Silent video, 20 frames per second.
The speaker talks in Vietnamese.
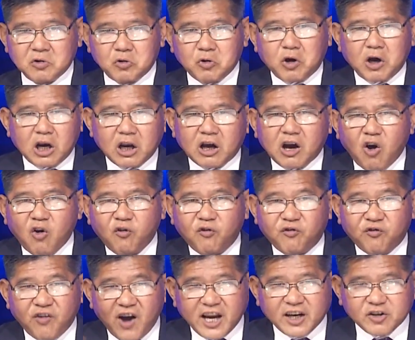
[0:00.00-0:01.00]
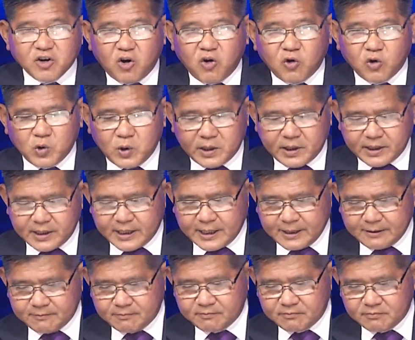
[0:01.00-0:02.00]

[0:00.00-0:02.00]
Nó gọi là go viral luôn đó.